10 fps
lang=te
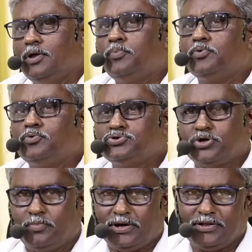ఎప్పుడు
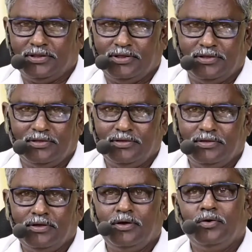కూర్చుకోమంటుంది
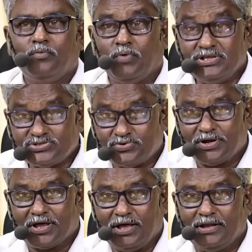వయసు
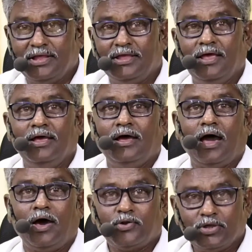ఉండగానే
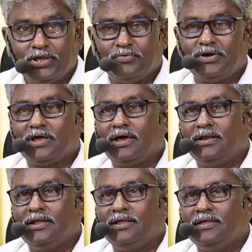ఆరోగ్యం
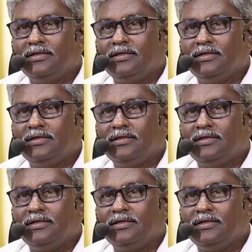ఉండగానే